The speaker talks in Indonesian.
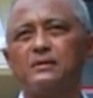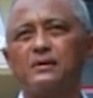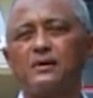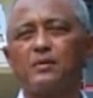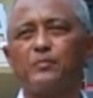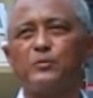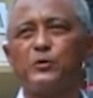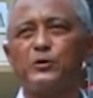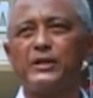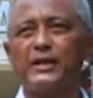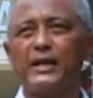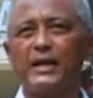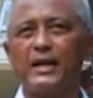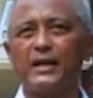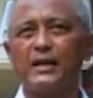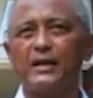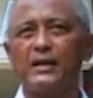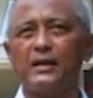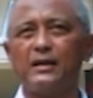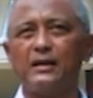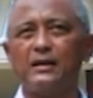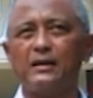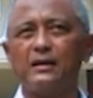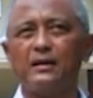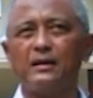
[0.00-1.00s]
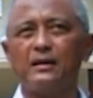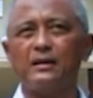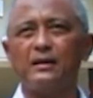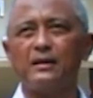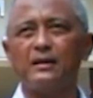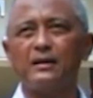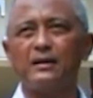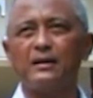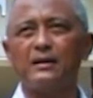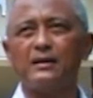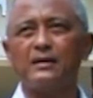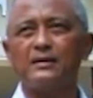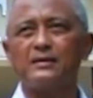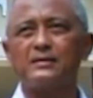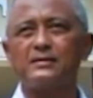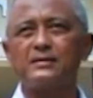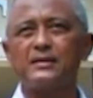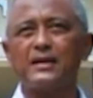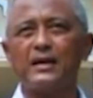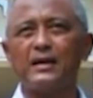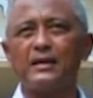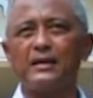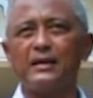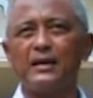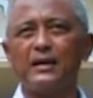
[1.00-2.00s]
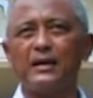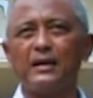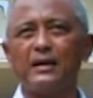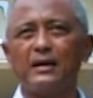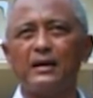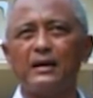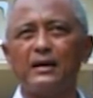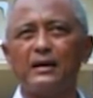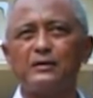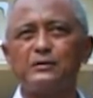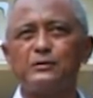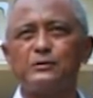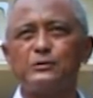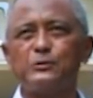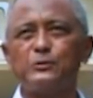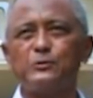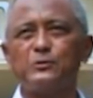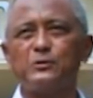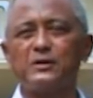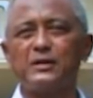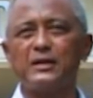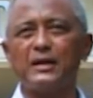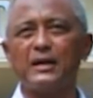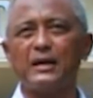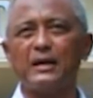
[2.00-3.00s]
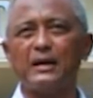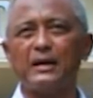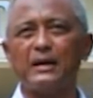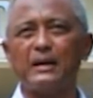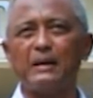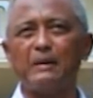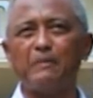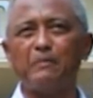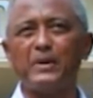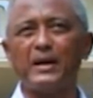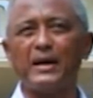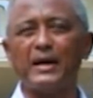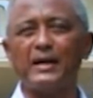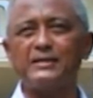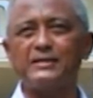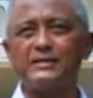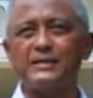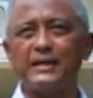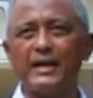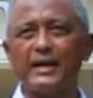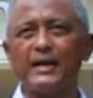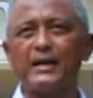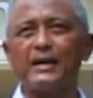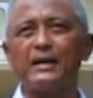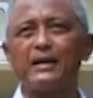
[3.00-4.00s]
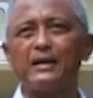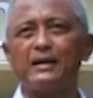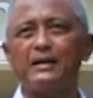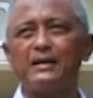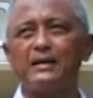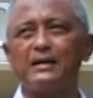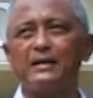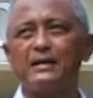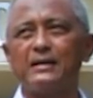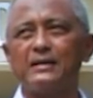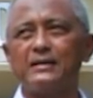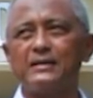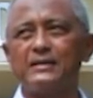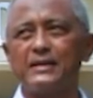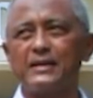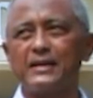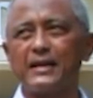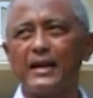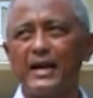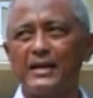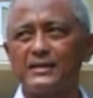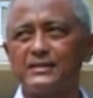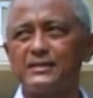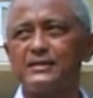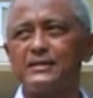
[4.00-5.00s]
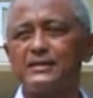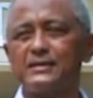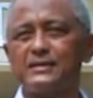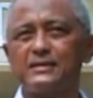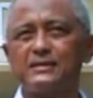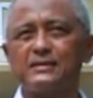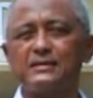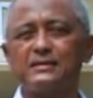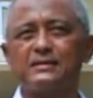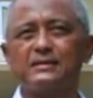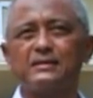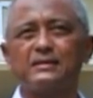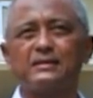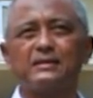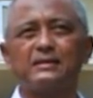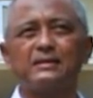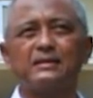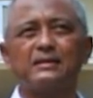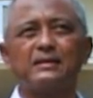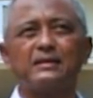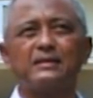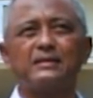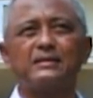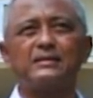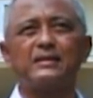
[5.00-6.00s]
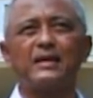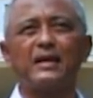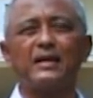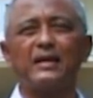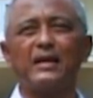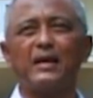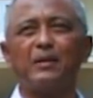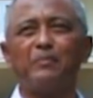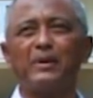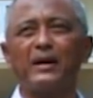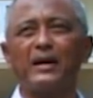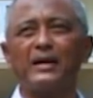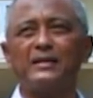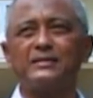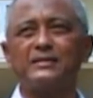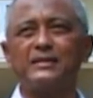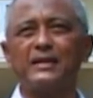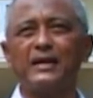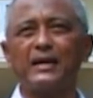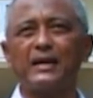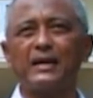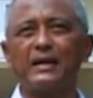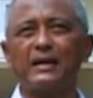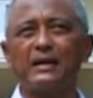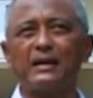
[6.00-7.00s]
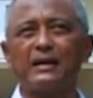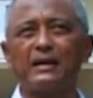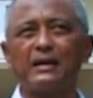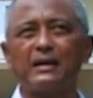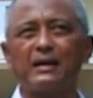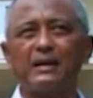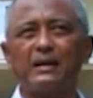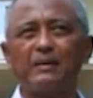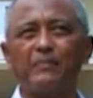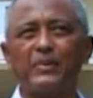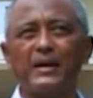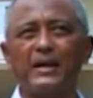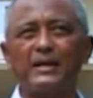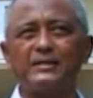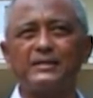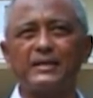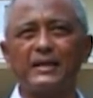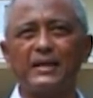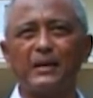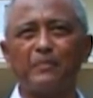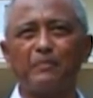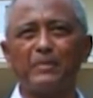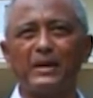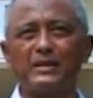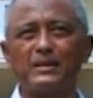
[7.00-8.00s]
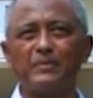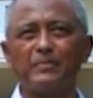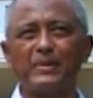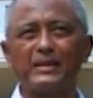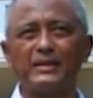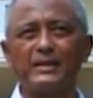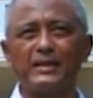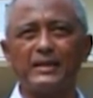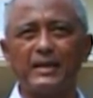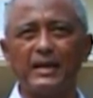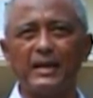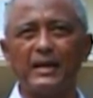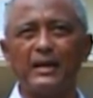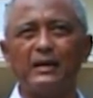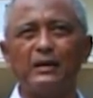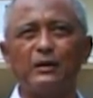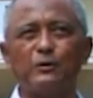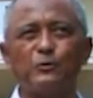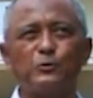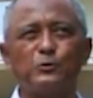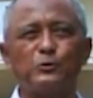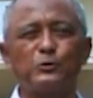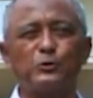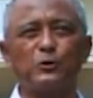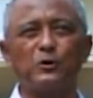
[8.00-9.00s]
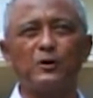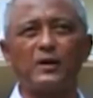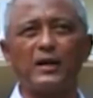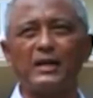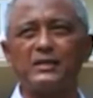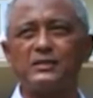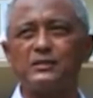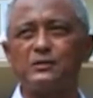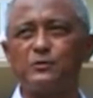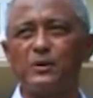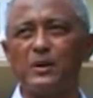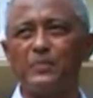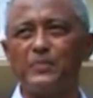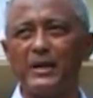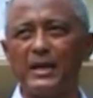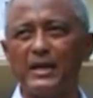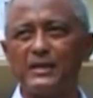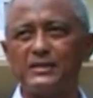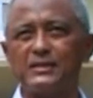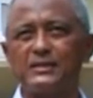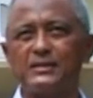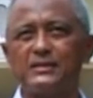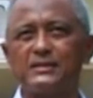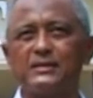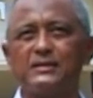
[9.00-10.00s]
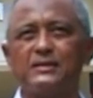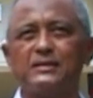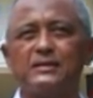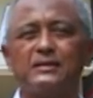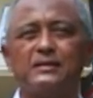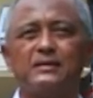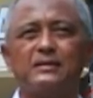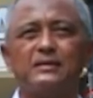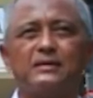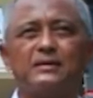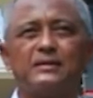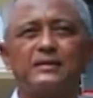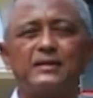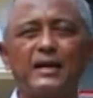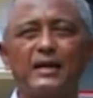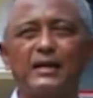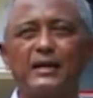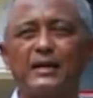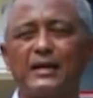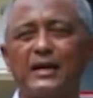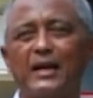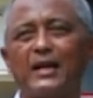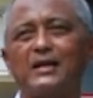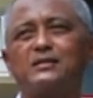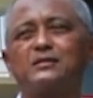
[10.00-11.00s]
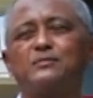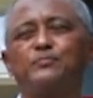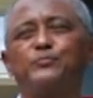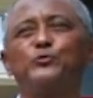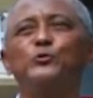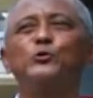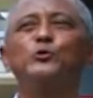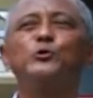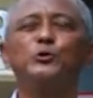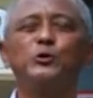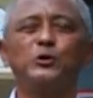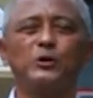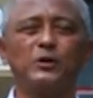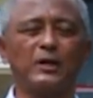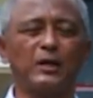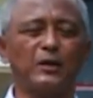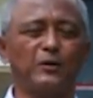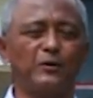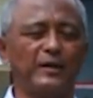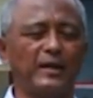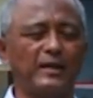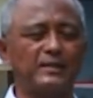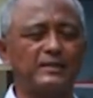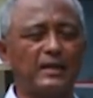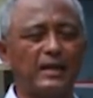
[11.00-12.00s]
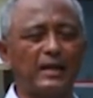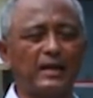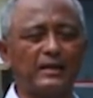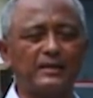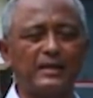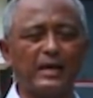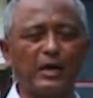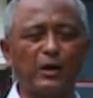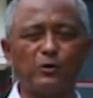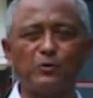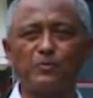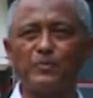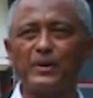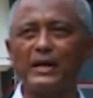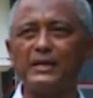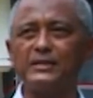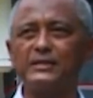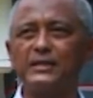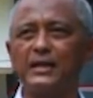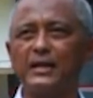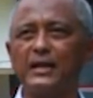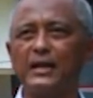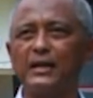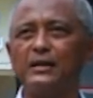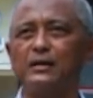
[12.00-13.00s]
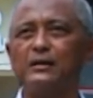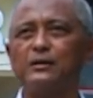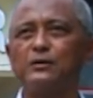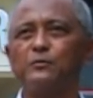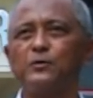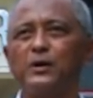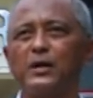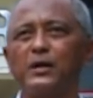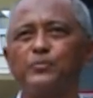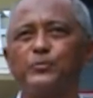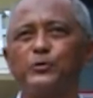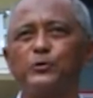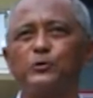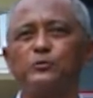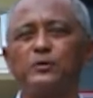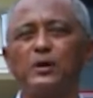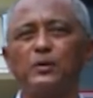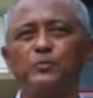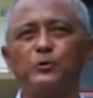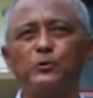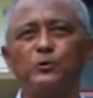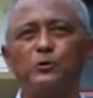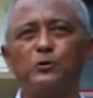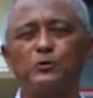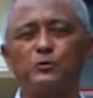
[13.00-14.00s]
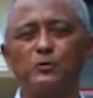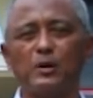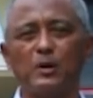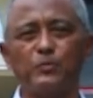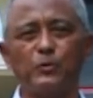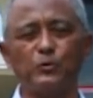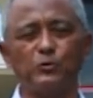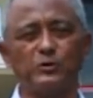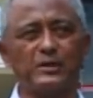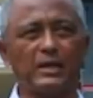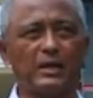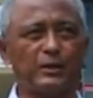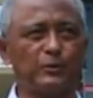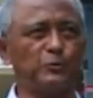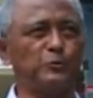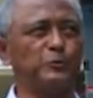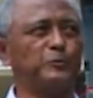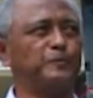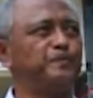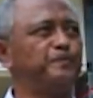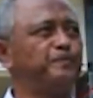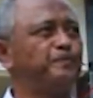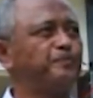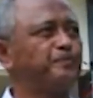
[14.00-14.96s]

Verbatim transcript: Kemudian saya juga mengajar di kelas. Saya mengajar pelajaran matematika untuk kelas 12 dan kelas 10 kalau tidak salah tahun pelajaran 2020-2021.